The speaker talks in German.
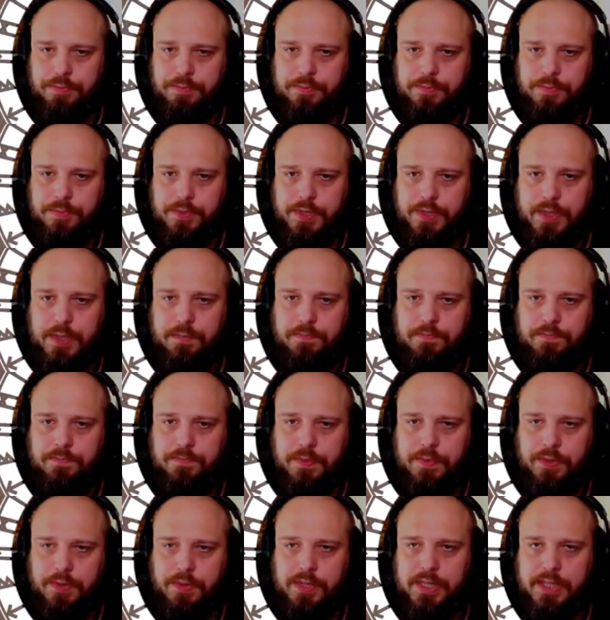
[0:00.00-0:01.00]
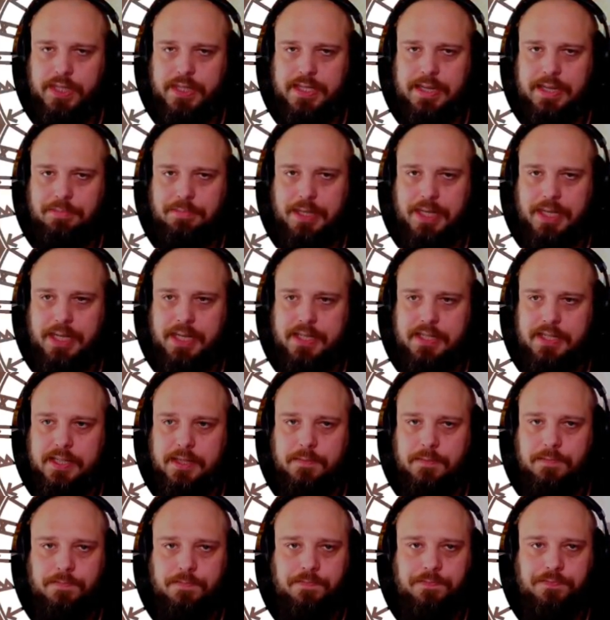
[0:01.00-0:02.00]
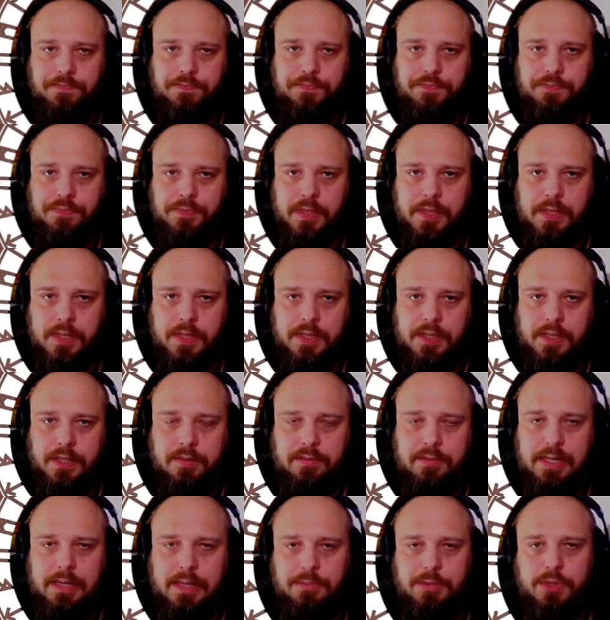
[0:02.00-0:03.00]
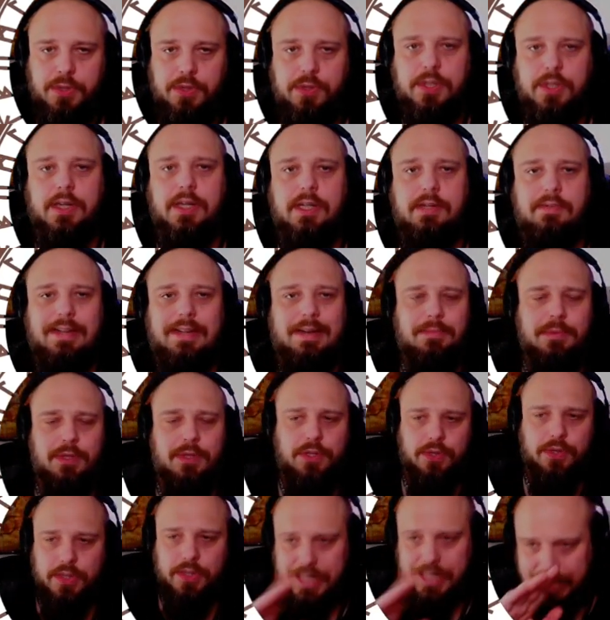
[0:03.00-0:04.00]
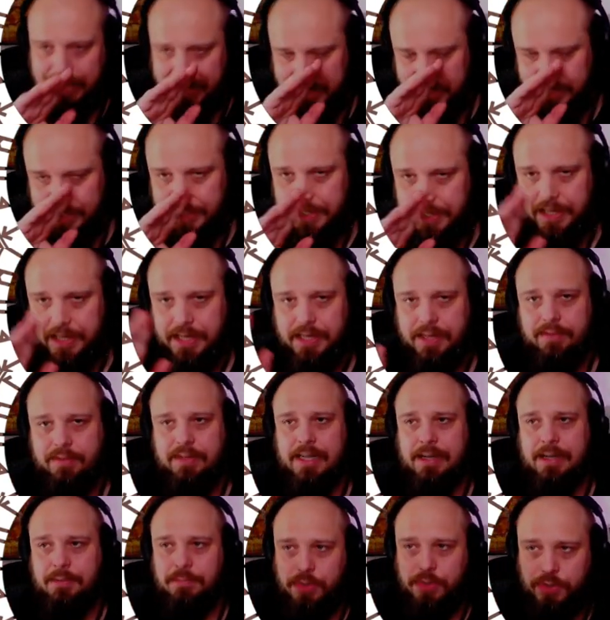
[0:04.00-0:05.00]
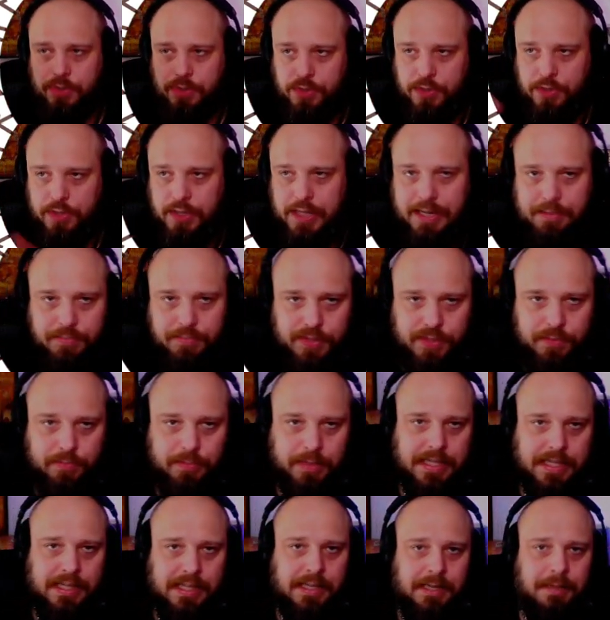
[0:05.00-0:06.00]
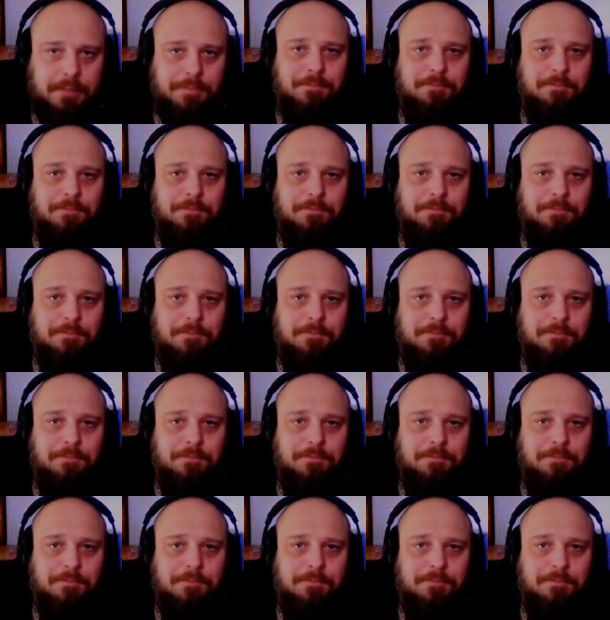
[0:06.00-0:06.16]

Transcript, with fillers: So, und jetzt ab geht's. Wir haben genug, wir haben genug Geld, wir haben genug Lebensmittel.